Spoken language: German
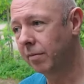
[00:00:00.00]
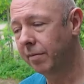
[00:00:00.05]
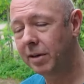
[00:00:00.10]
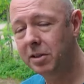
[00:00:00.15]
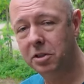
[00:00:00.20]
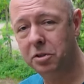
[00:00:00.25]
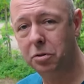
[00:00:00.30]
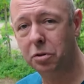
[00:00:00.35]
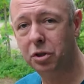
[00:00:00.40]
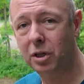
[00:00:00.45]

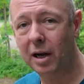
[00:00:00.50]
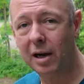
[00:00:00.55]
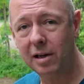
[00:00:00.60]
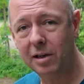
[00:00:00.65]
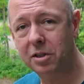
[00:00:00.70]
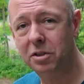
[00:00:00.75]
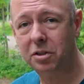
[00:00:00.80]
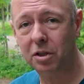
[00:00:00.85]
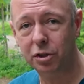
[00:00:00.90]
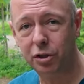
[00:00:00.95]
Wenn es zu
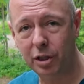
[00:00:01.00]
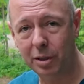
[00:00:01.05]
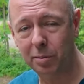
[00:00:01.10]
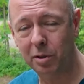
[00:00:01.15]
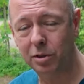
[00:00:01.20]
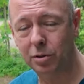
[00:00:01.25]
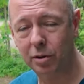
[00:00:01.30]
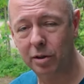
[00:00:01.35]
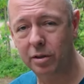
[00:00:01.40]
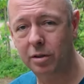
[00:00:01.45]
steil ist, dann
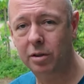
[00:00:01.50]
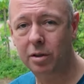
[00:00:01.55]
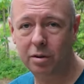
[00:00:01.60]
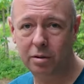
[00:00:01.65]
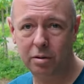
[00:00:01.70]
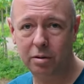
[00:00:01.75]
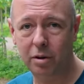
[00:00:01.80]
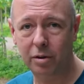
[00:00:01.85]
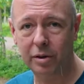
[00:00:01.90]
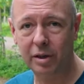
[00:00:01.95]
schiebe ich es halt,
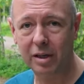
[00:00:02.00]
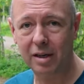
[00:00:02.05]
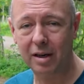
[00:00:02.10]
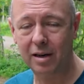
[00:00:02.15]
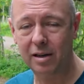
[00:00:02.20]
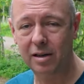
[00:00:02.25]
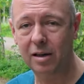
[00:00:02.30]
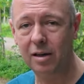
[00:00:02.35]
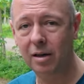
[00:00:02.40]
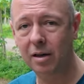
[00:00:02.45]
auch
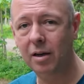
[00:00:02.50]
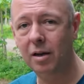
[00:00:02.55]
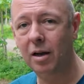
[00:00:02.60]
egal.